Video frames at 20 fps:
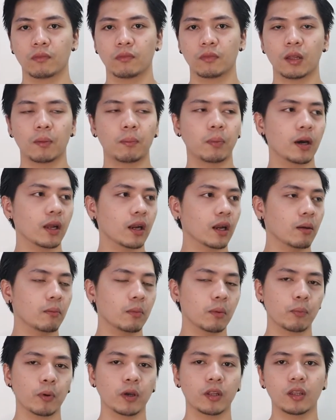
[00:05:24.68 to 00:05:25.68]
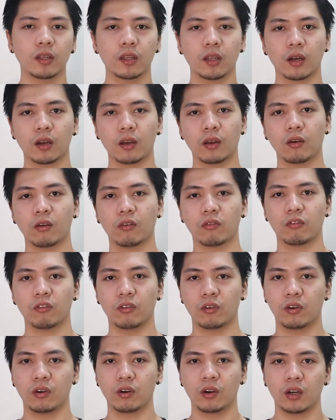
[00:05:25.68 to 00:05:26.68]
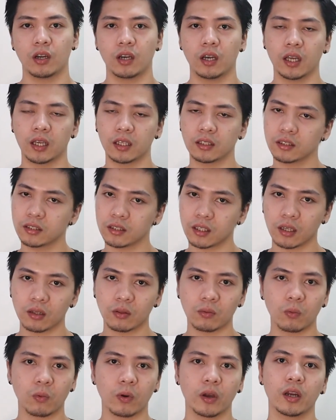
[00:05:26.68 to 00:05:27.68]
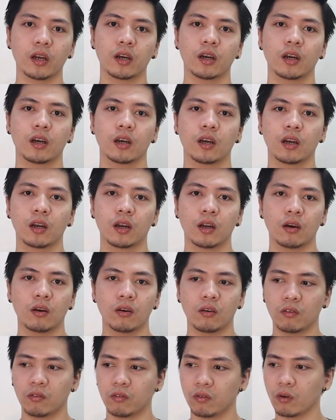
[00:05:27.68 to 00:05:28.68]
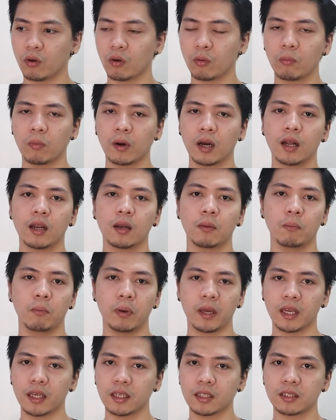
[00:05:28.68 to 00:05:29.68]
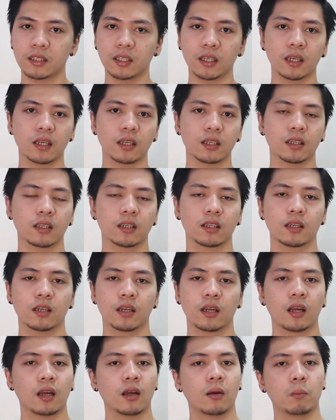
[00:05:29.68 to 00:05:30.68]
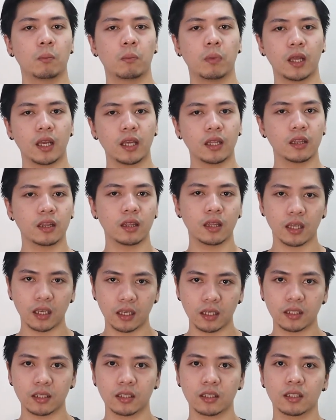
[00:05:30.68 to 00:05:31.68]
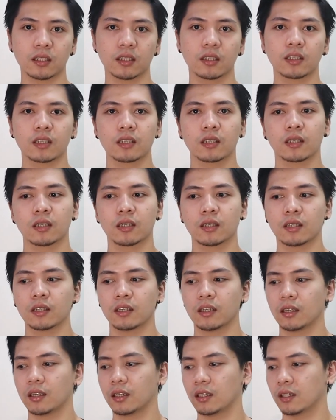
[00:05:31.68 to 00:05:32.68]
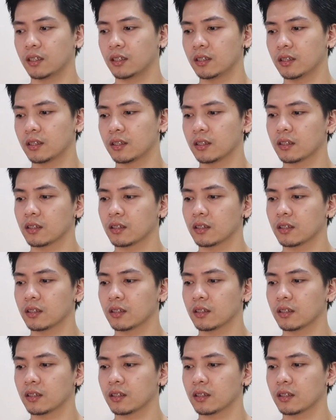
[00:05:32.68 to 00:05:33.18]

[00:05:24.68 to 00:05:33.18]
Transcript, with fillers: Napakaraming pwede niyang i-offer. Like streetwear, formal, basic, plain tees, and